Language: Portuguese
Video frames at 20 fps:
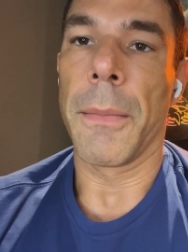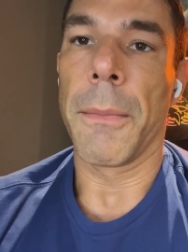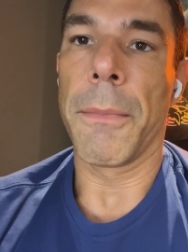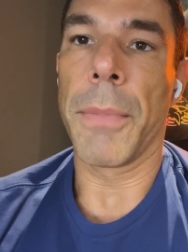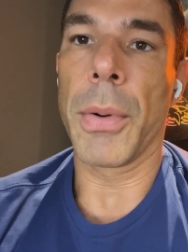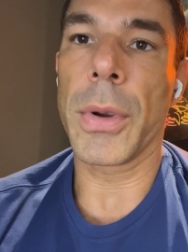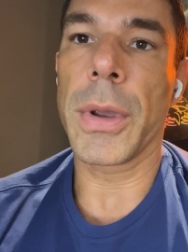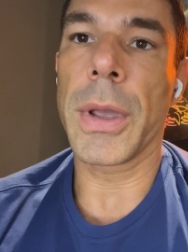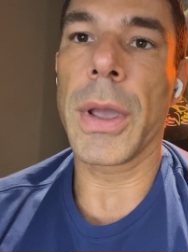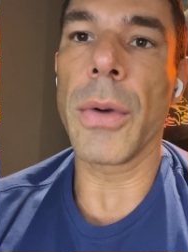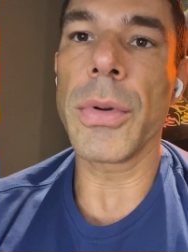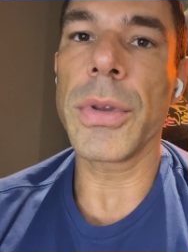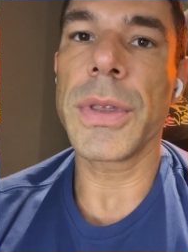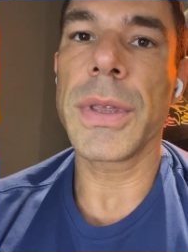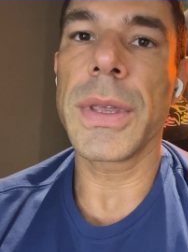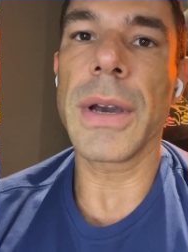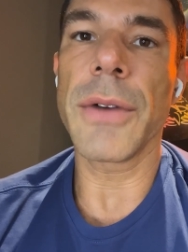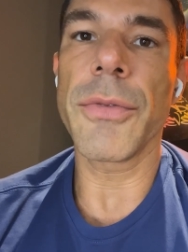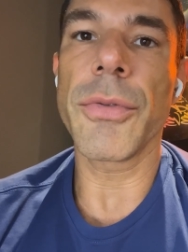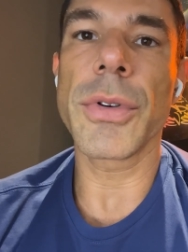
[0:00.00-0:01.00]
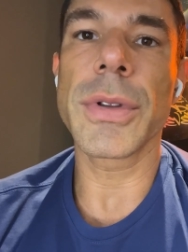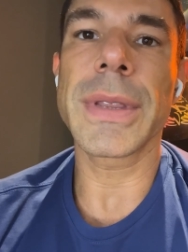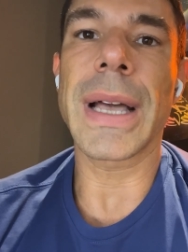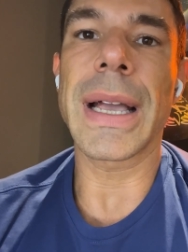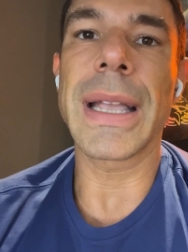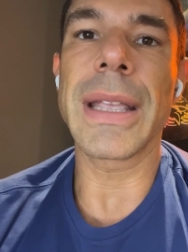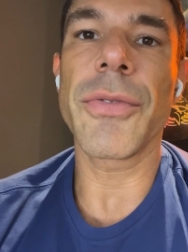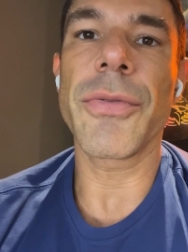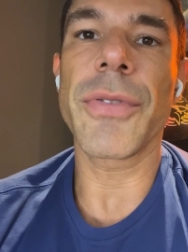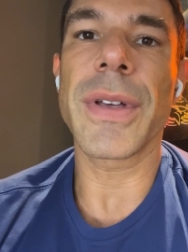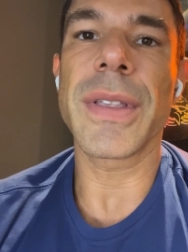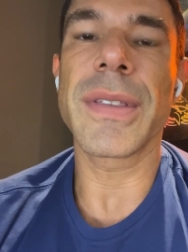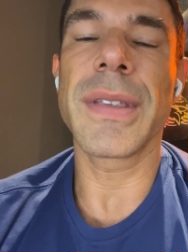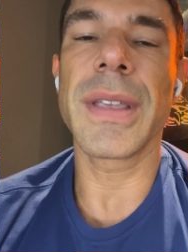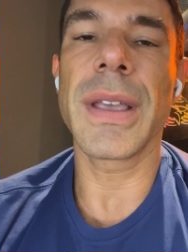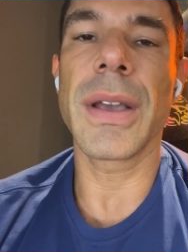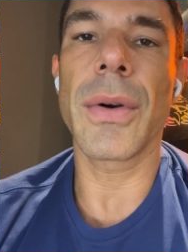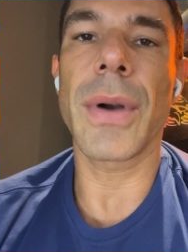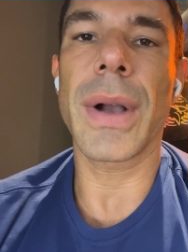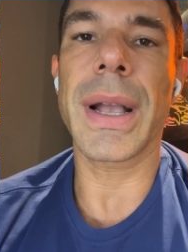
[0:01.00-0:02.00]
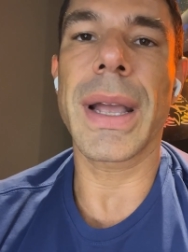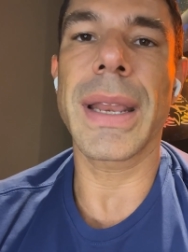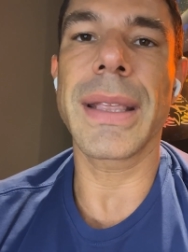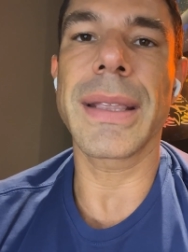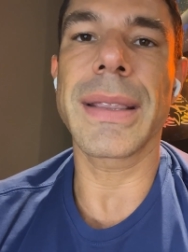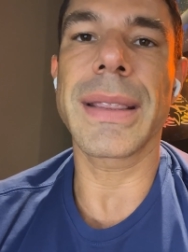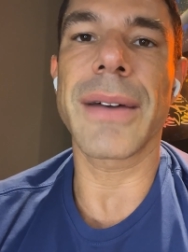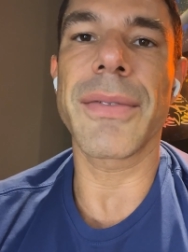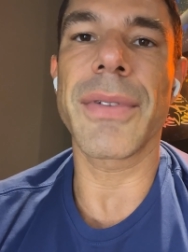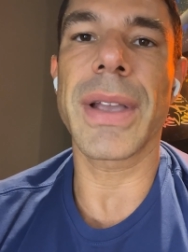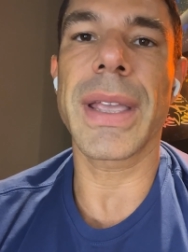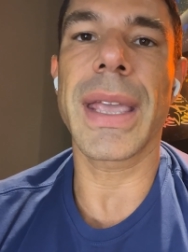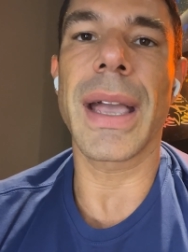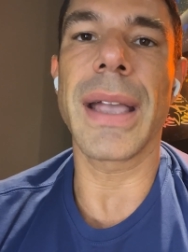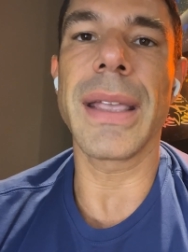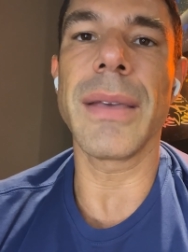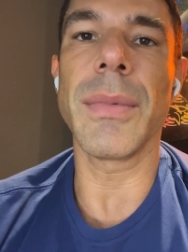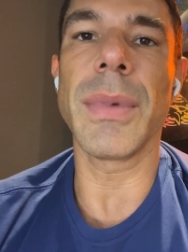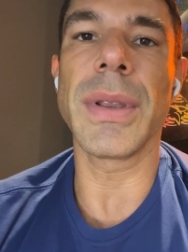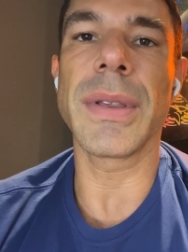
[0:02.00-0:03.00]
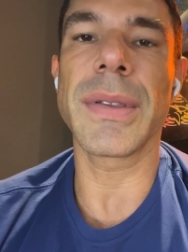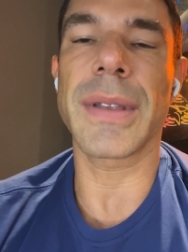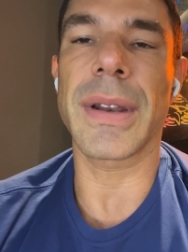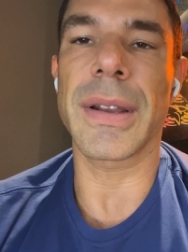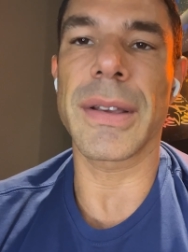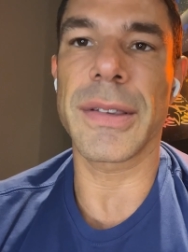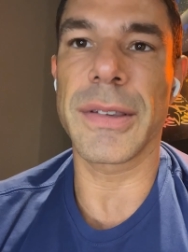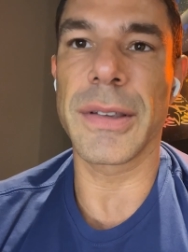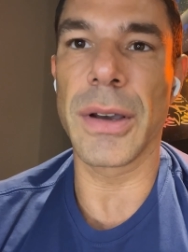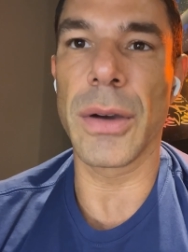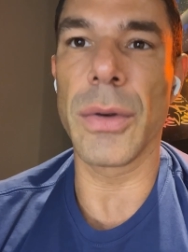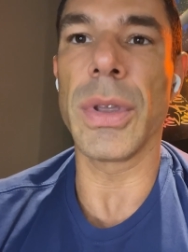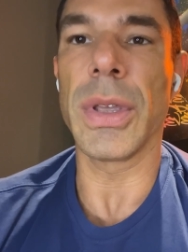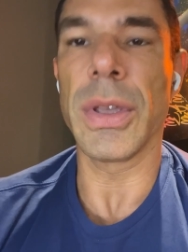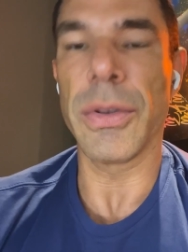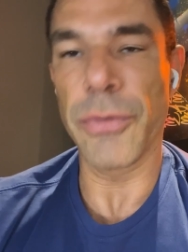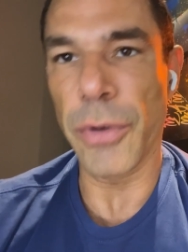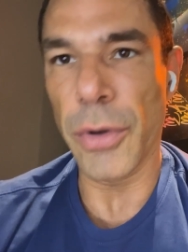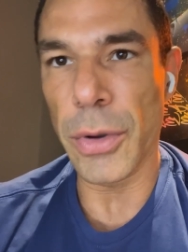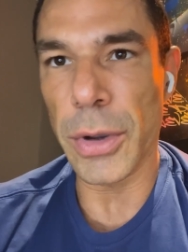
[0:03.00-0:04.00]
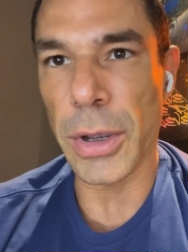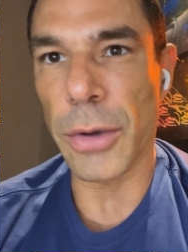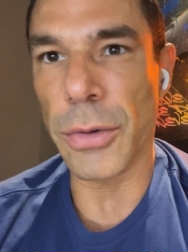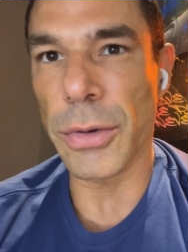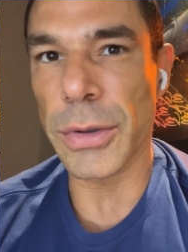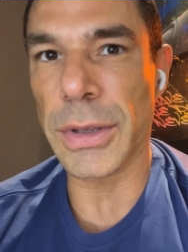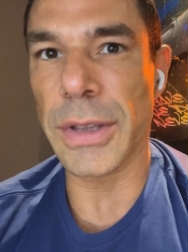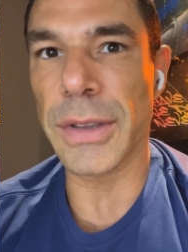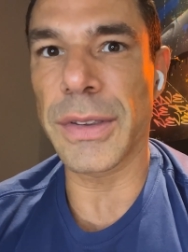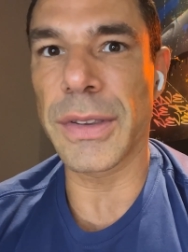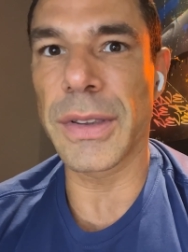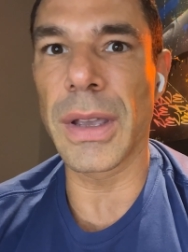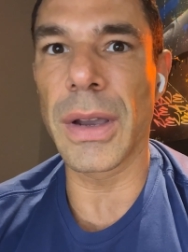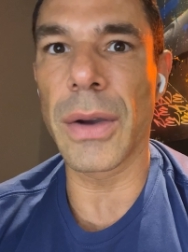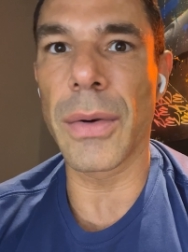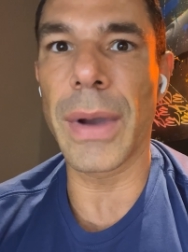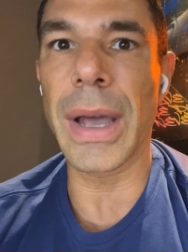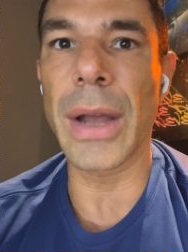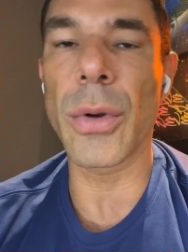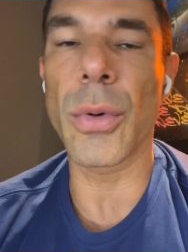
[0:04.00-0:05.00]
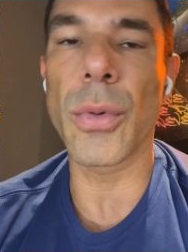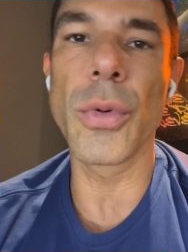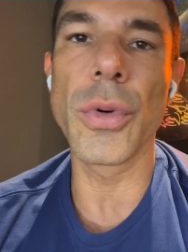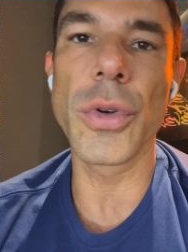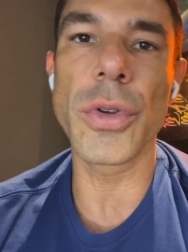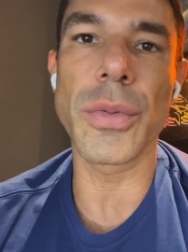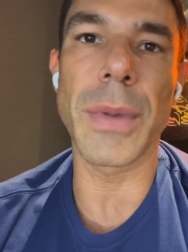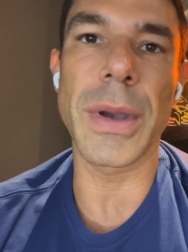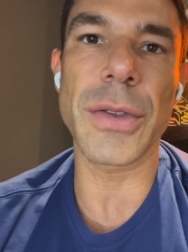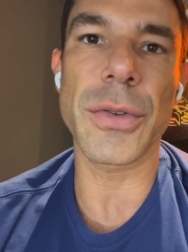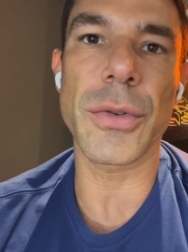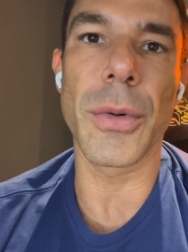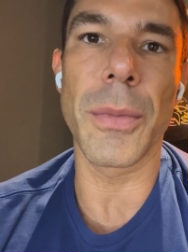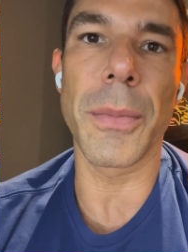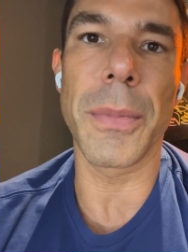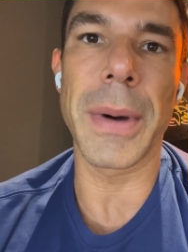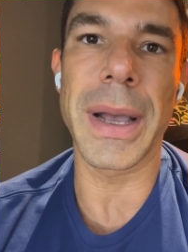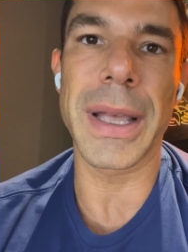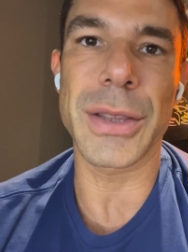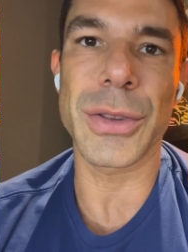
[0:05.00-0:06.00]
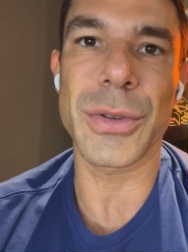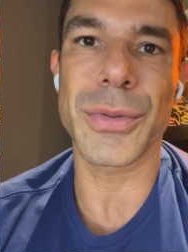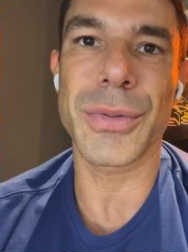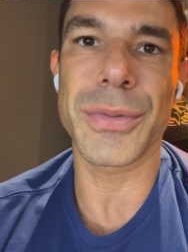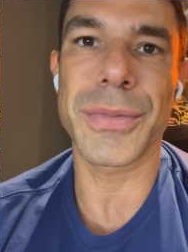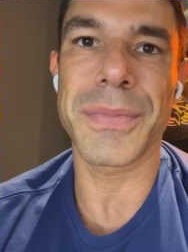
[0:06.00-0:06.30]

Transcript: Para o que eu tinha vontade de fazer, eu acreditava que a administração, e foi o que aconteceu, era o curso mais completo.